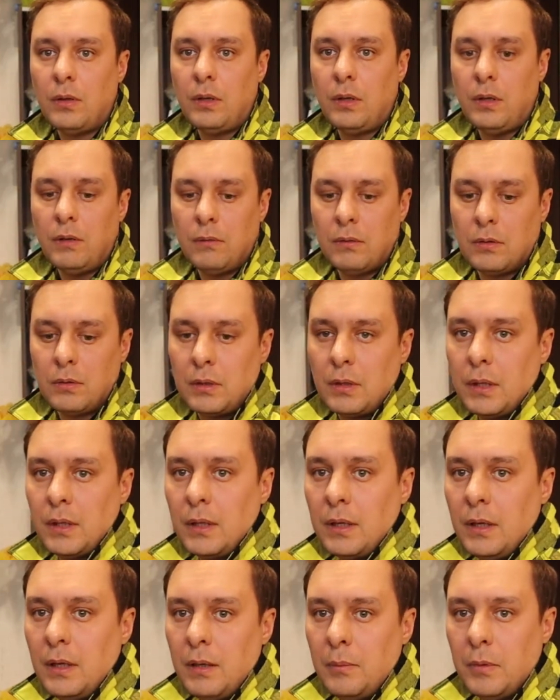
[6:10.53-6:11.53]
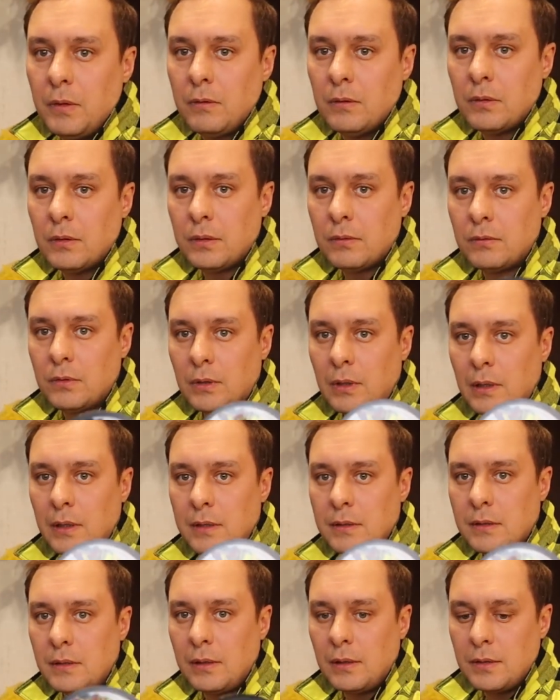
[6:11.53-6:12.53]
И вот такими вот, вот
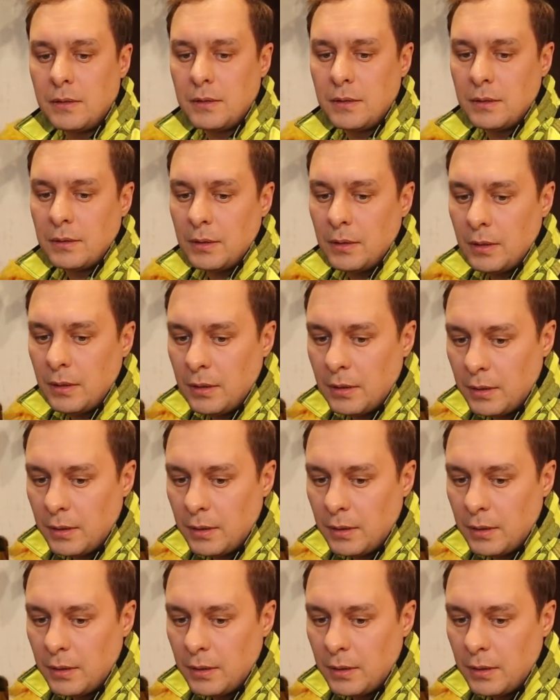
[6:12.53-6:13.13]
леска лежит.